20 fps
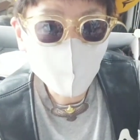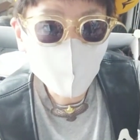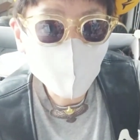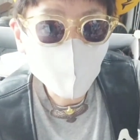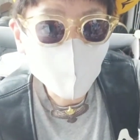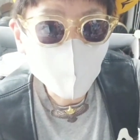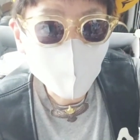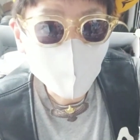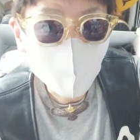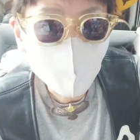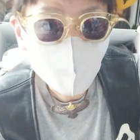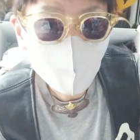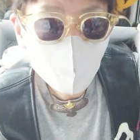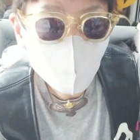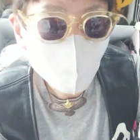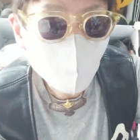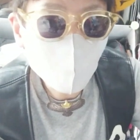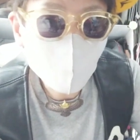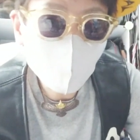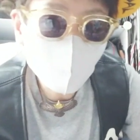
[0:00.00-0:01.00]
も、
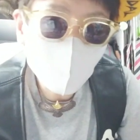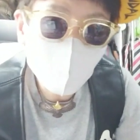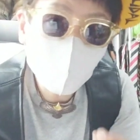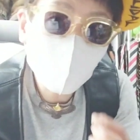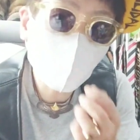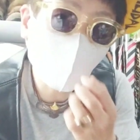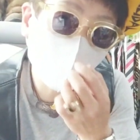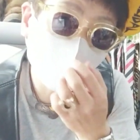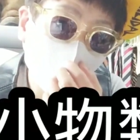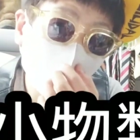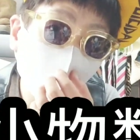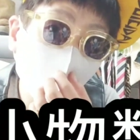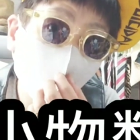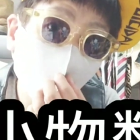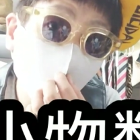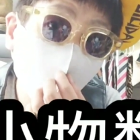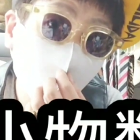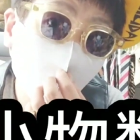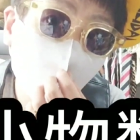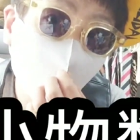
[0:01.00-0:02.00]

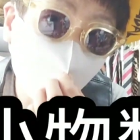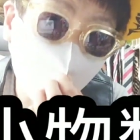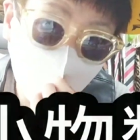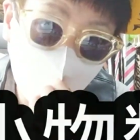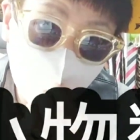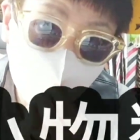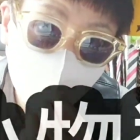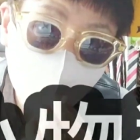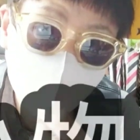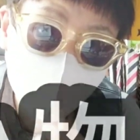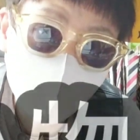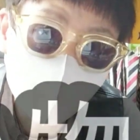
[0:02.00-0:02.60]
小物類。